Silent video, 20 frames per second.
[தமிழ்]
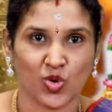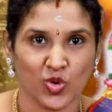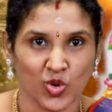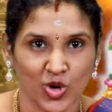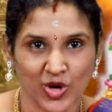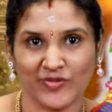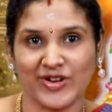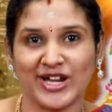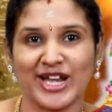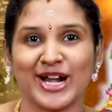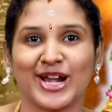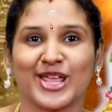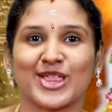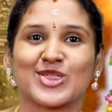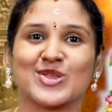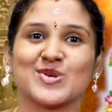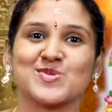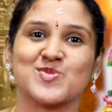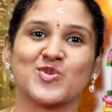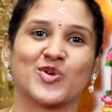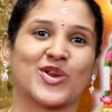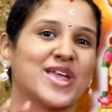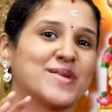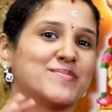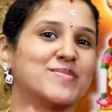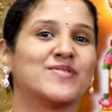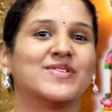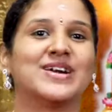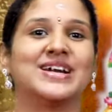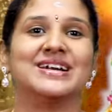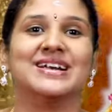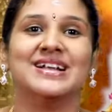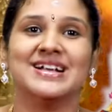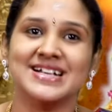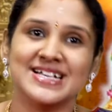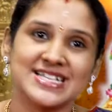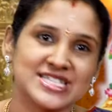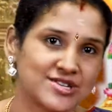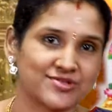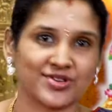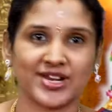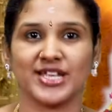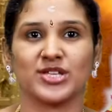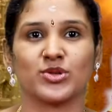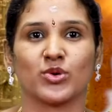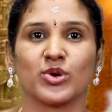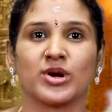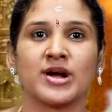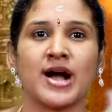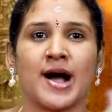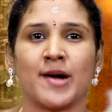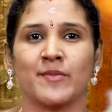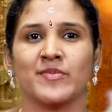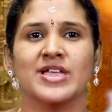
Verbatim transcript: குருவினிடத்தும் உரைபவள் ஸ்ரீ துர்கா